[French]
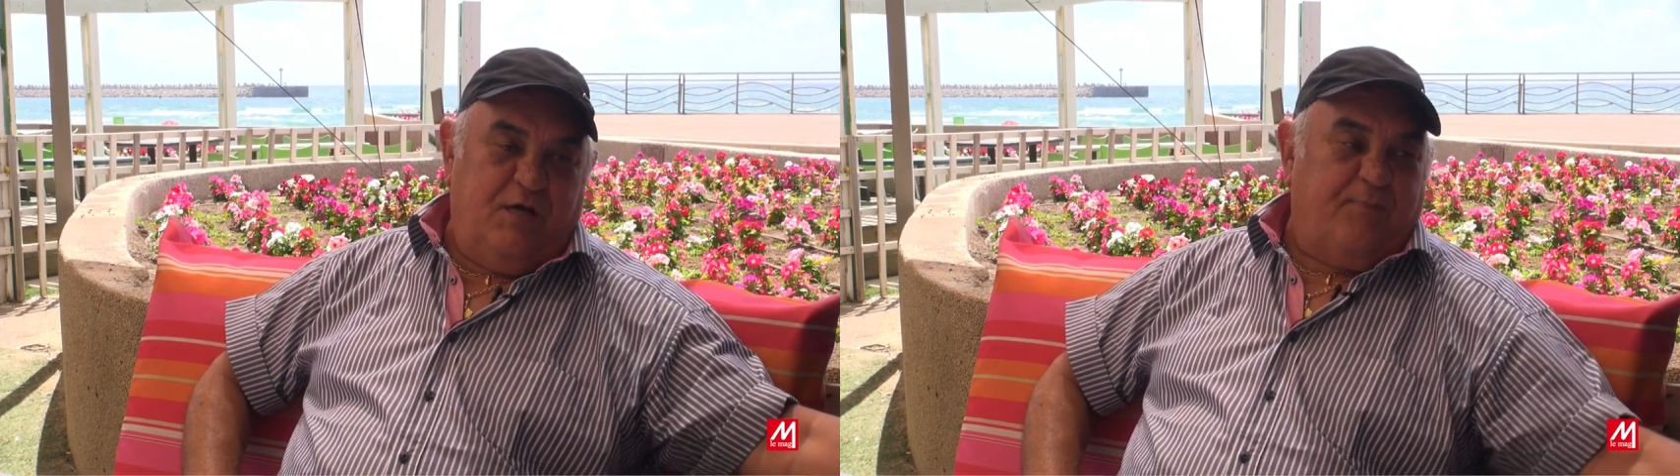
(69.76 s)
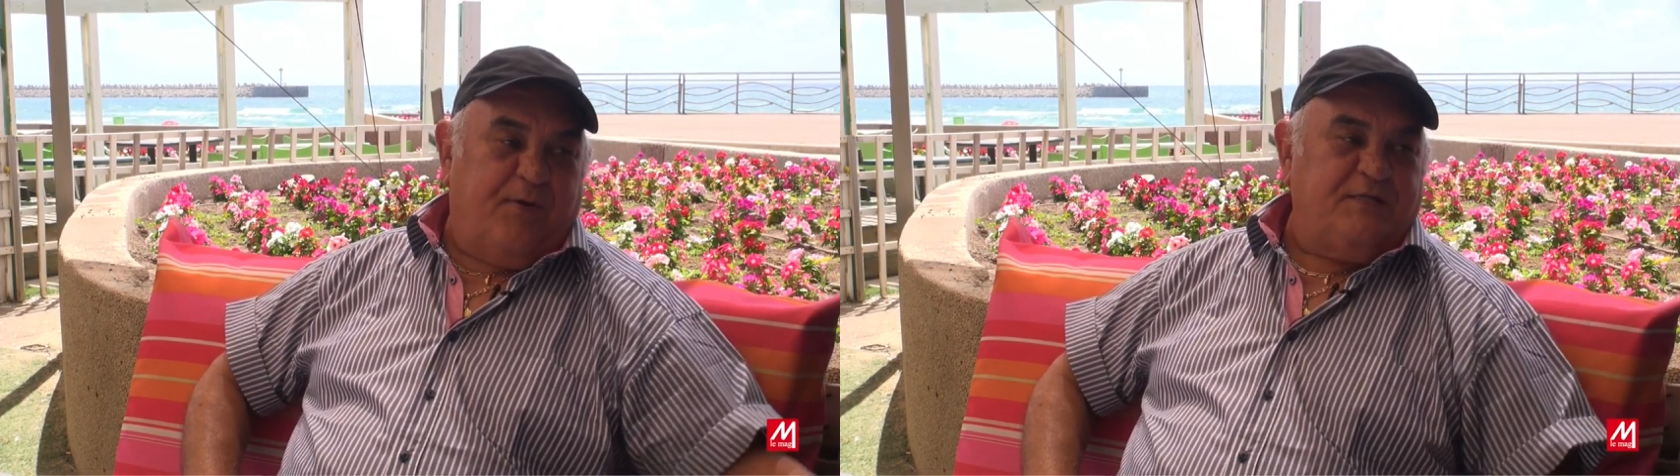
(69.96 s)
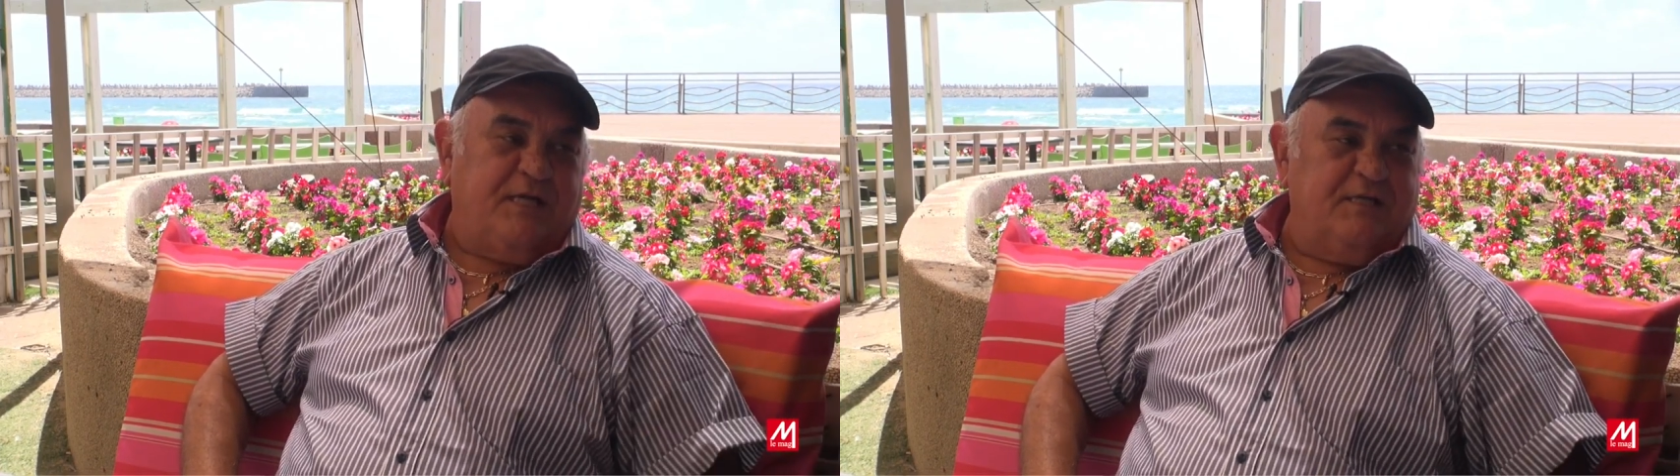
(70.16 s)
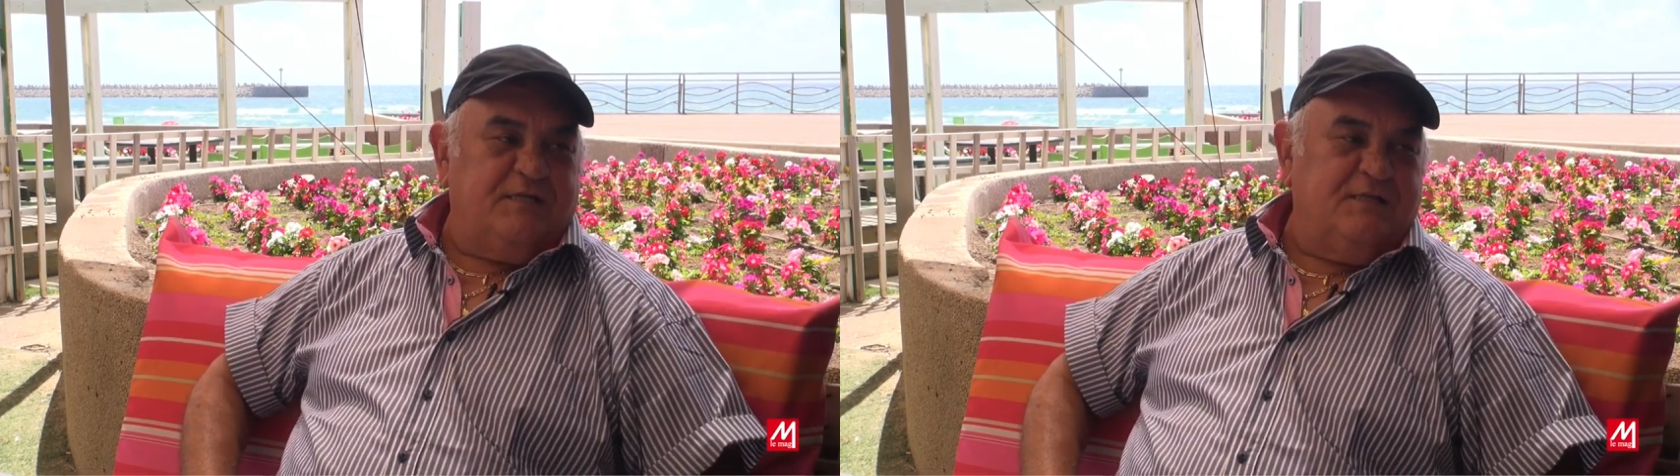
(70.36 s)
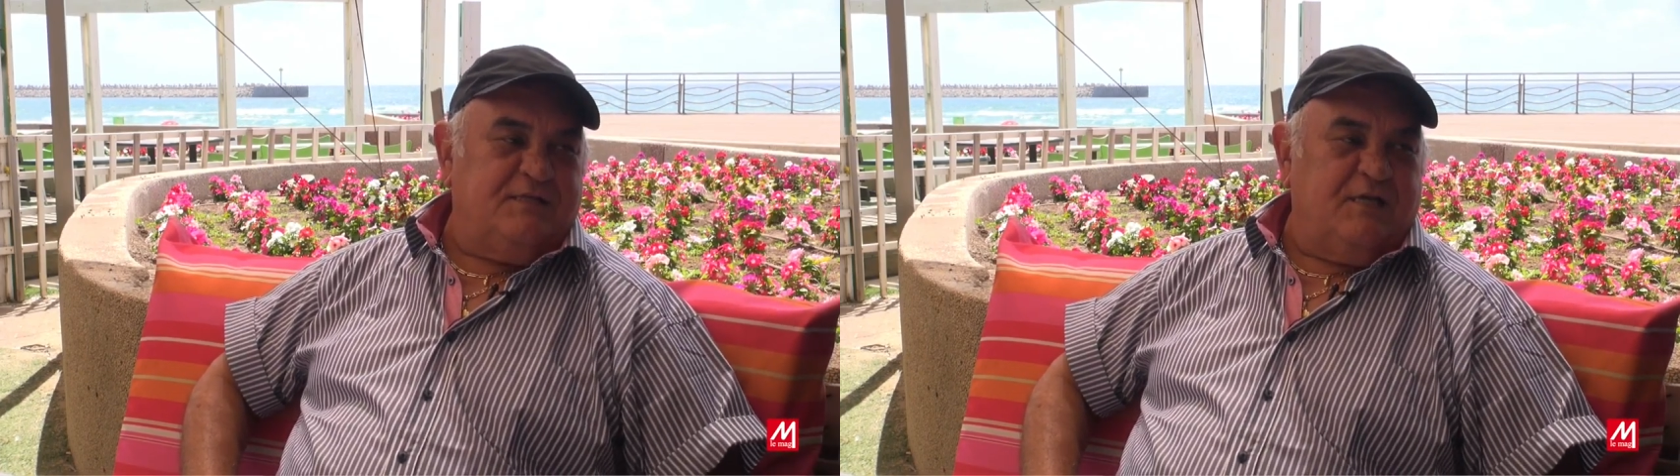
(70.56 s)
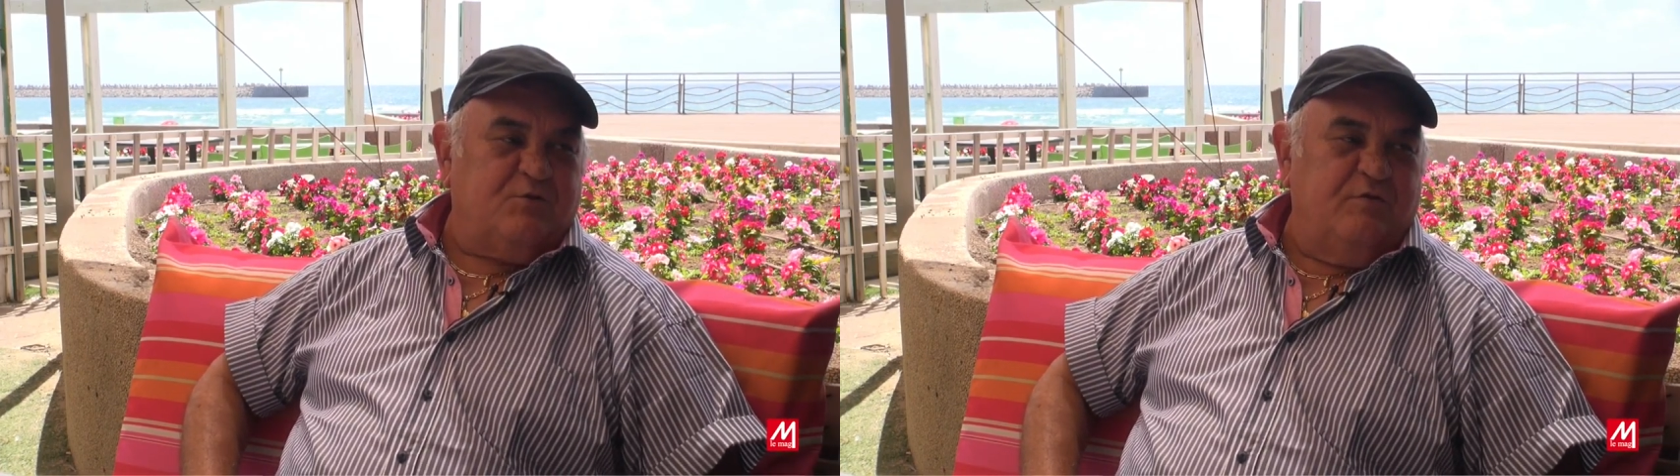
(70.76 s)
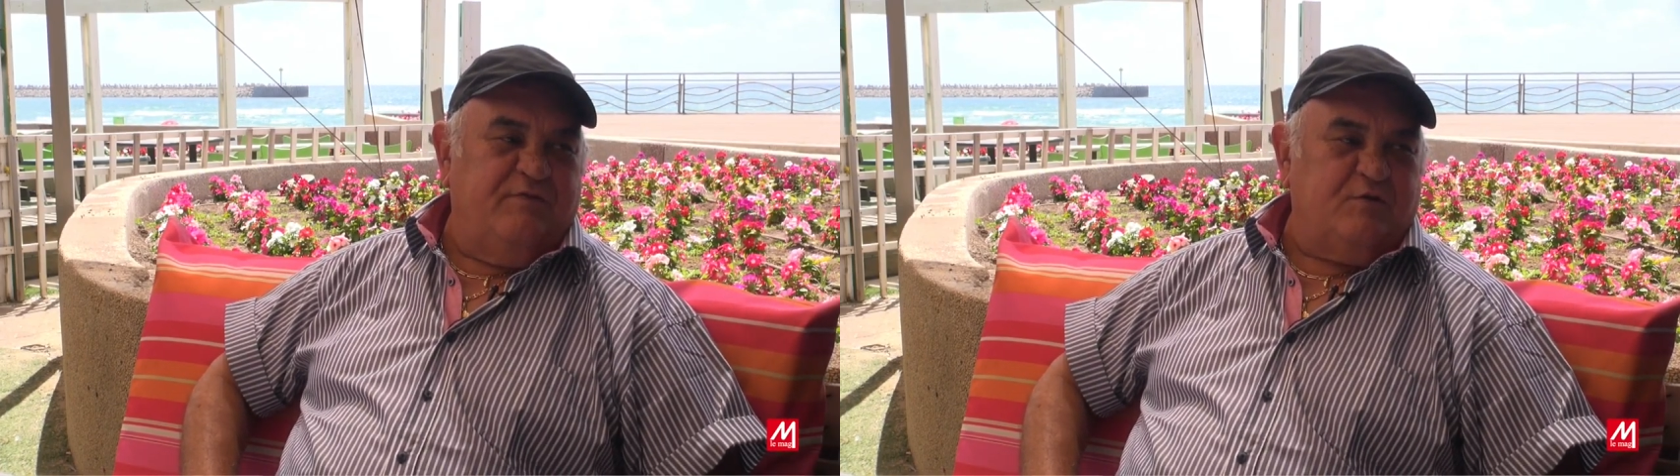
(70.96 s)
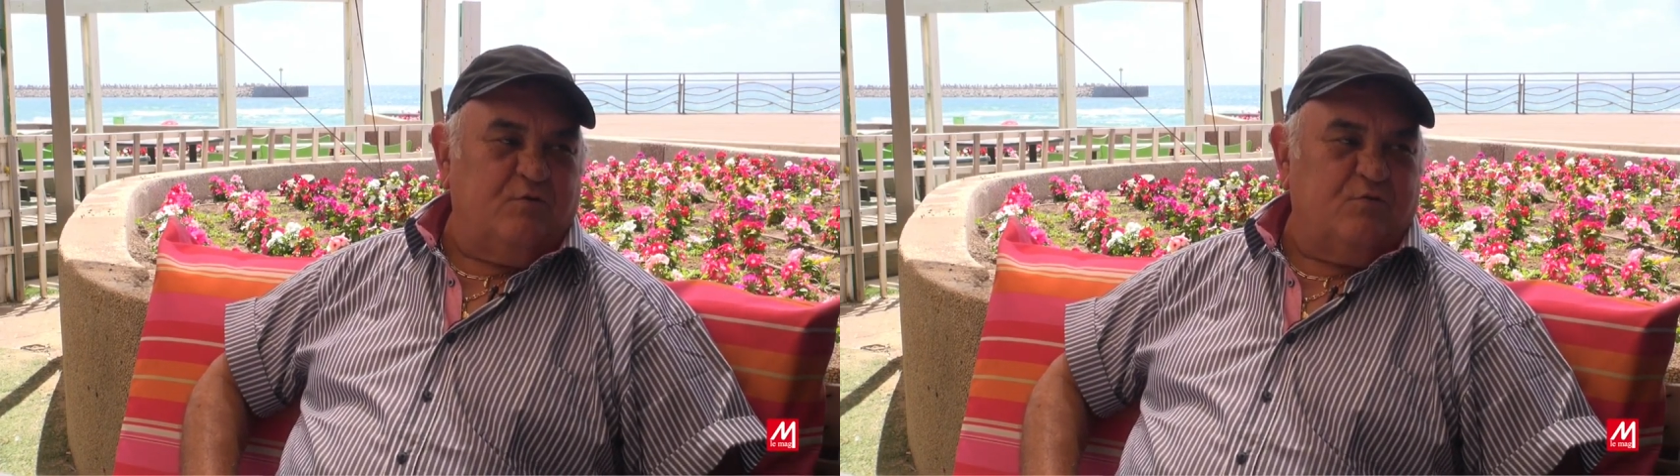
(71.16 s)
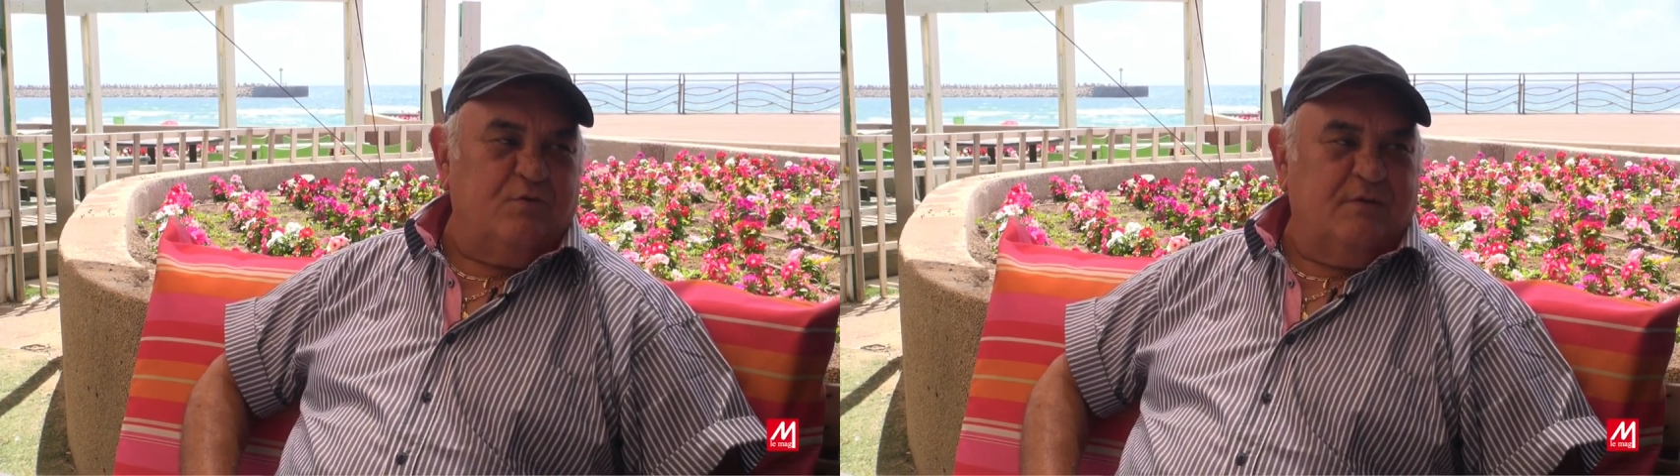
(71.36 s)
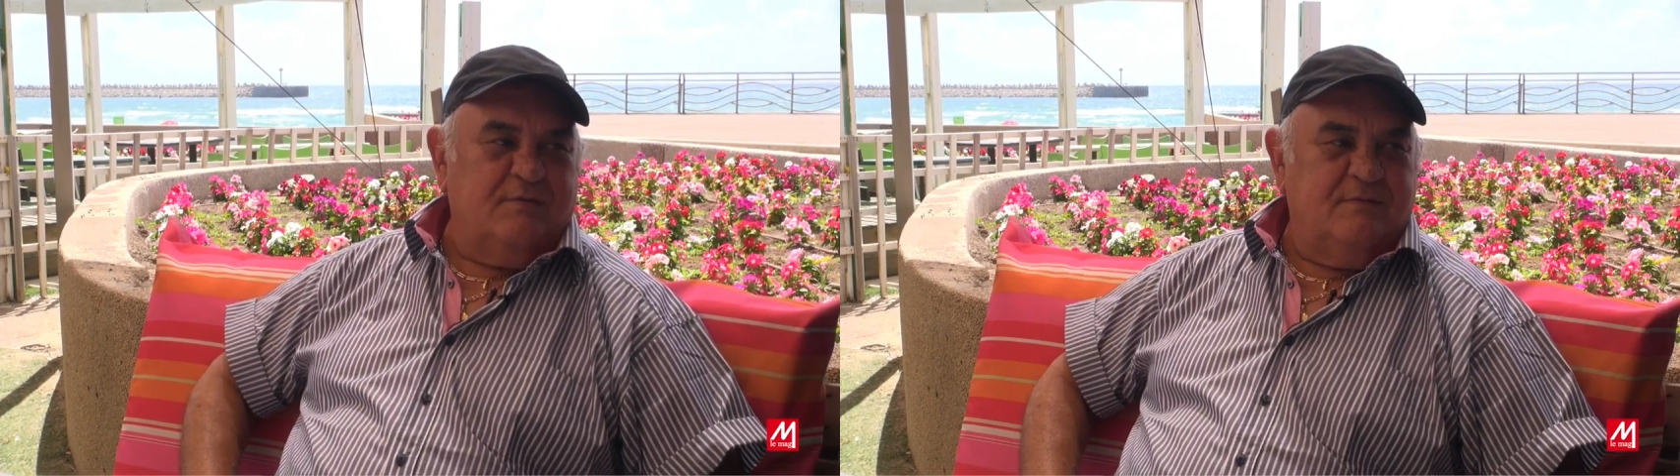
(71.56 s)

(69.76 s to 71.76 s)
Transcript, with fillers: après, ça, a suivi son cours.